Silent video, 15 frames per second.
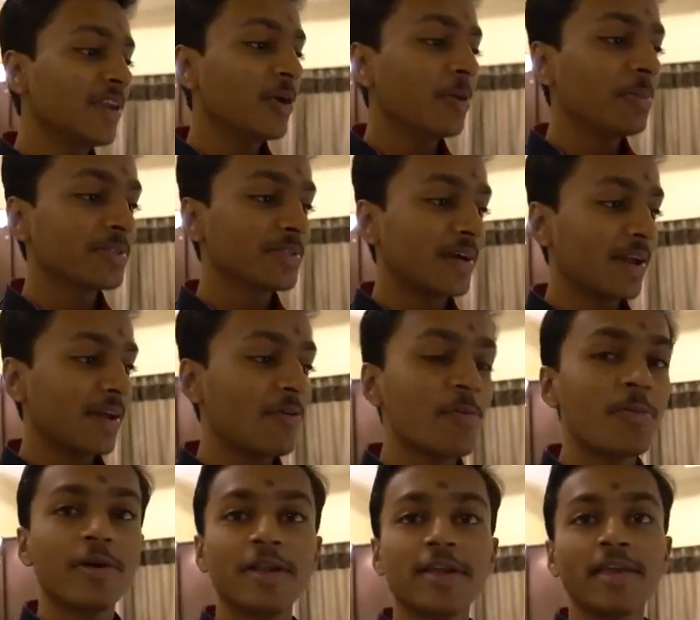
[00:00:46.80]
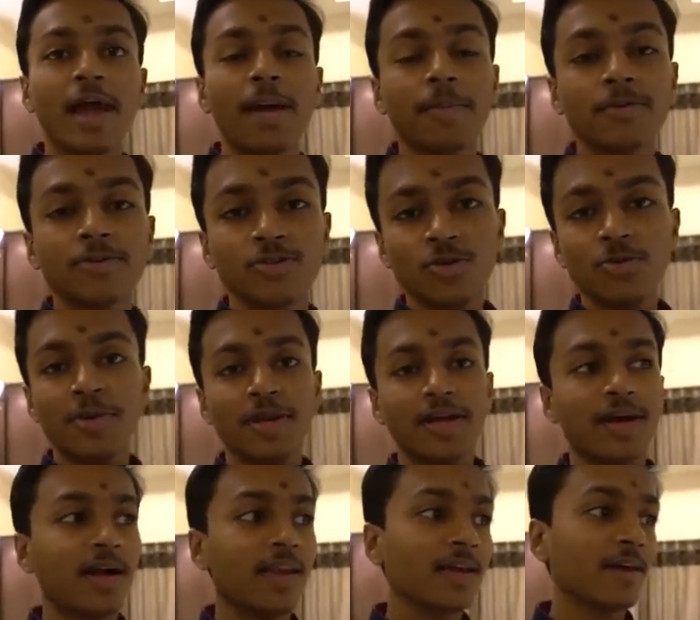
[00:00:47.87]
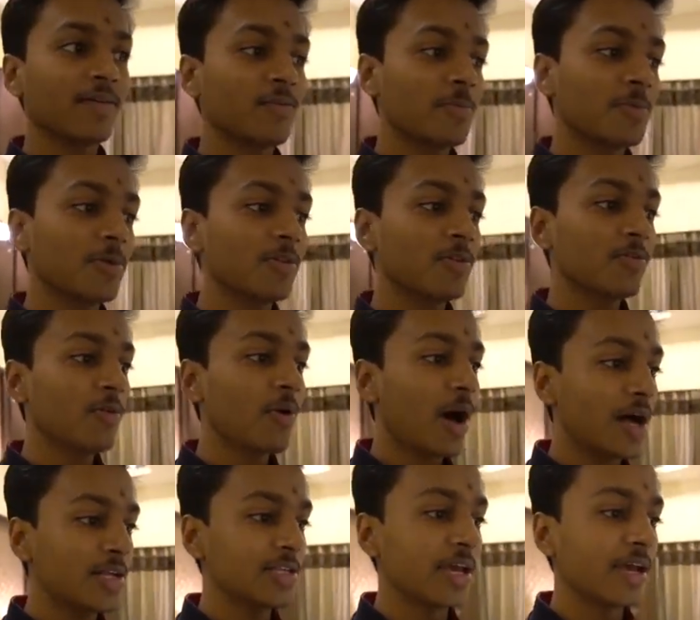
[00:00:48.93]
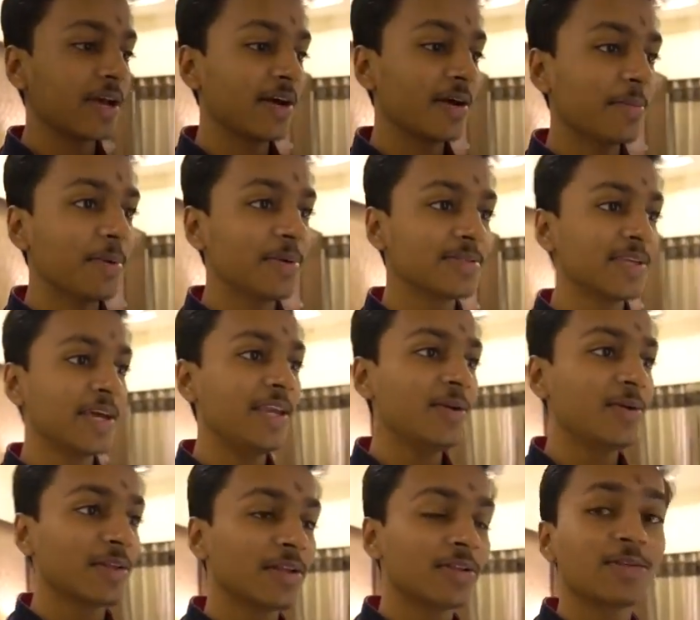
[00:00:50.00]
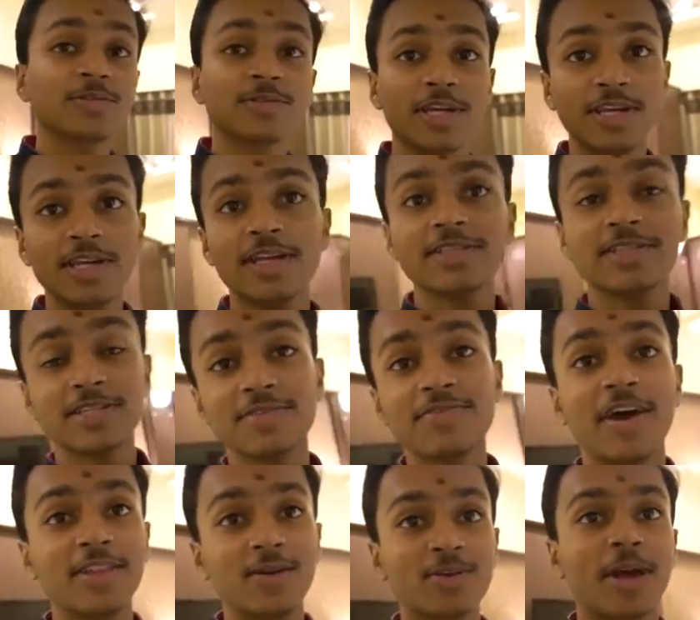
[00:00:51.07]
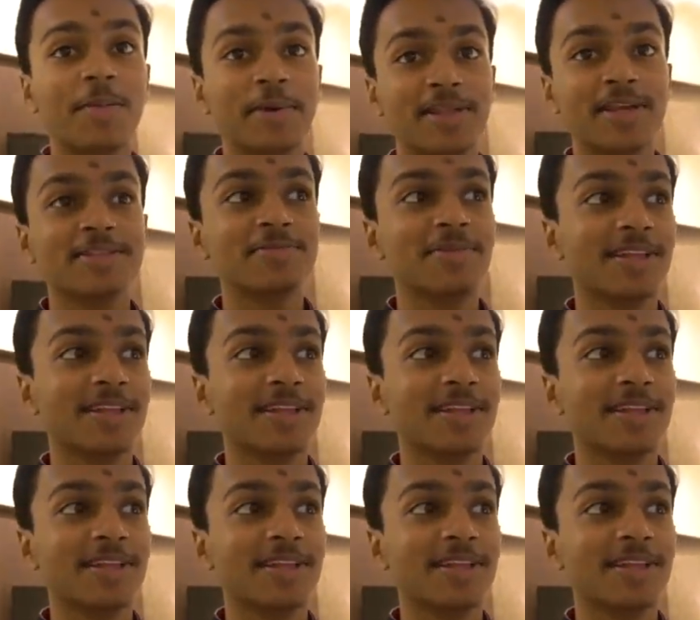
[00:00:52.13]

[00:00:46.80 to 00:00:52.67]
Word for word: सनी को मिस कर रहे हैं वो बोल रहे कि आपको जो मन है खाने का वो बोल दो वो आ जाएगा बस सनी होता तो सनी अच्छे से फायदा उठा पाता इस